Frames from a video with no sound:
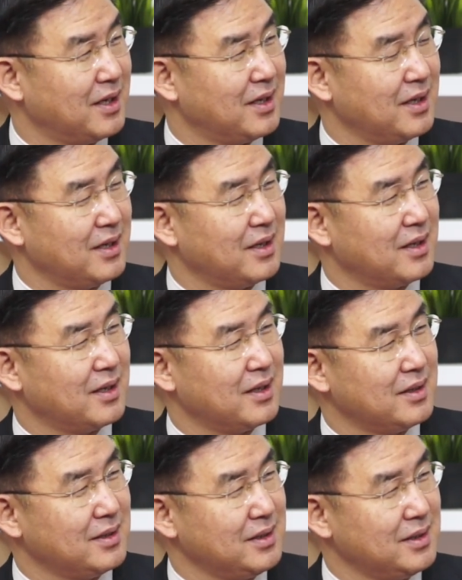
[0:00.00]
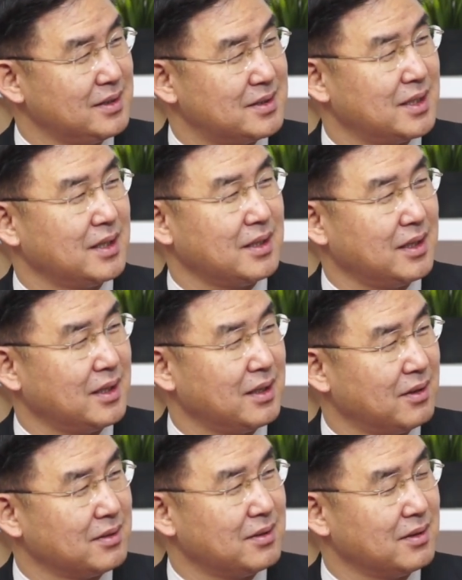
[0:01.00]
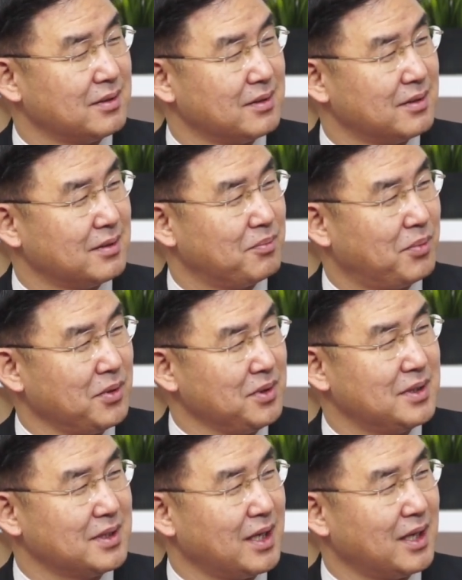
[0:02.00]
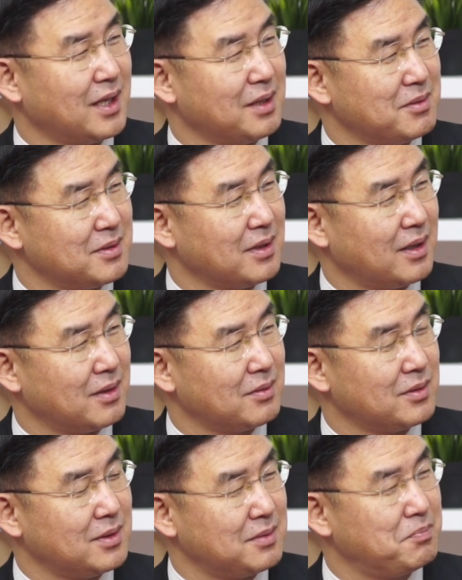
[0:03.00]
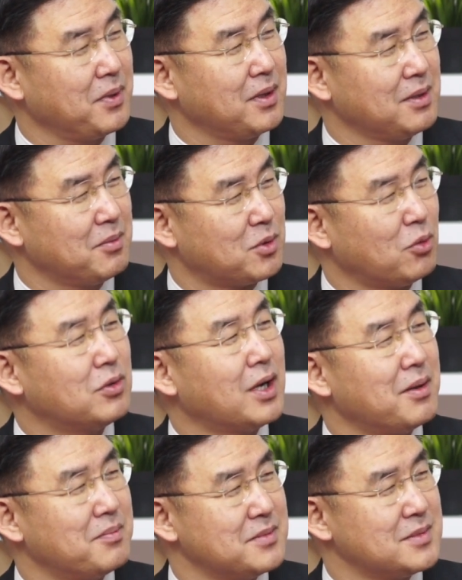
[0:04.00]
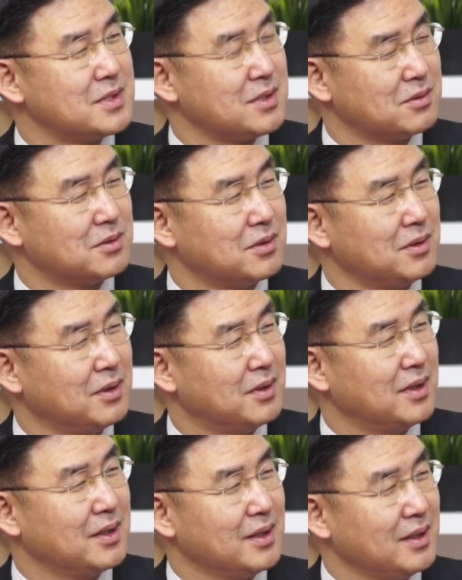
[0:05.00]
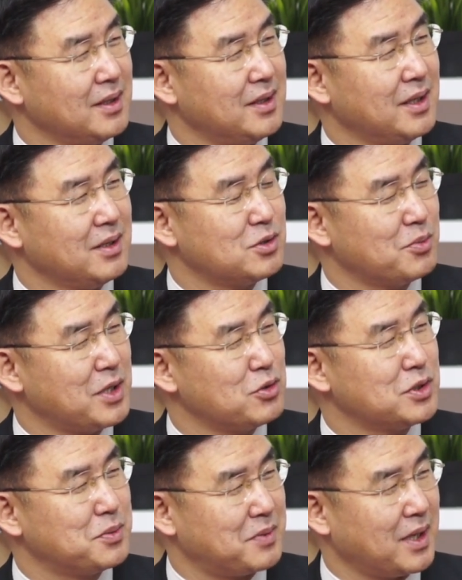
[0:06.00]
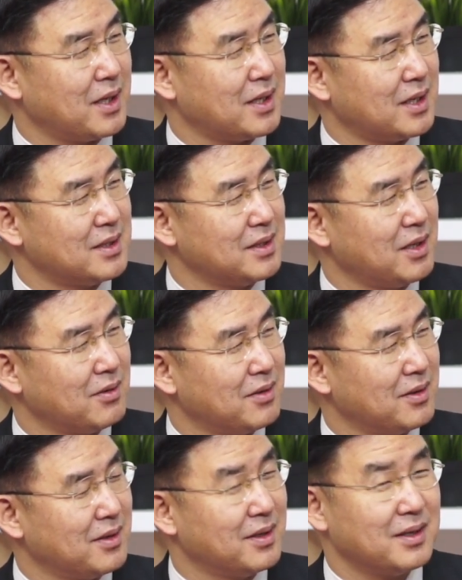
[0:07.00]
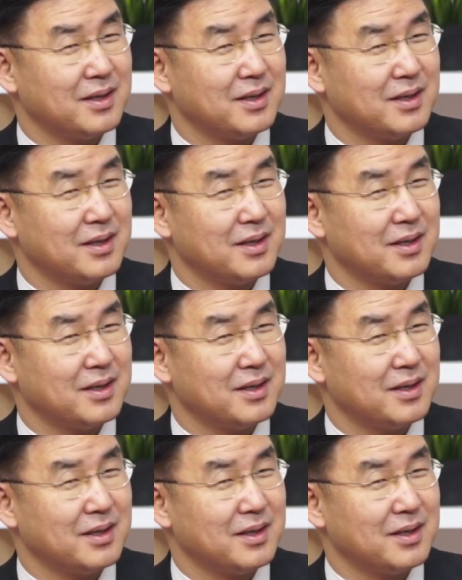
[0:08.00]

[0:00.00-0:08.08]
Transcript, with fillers: 에, 예, 이 책의 어떤 포인트나 아니면 특별히 뭐 독후감적으로 얘기를 좀 해주고 싶다라는. 아니, 저는 일단 예. 책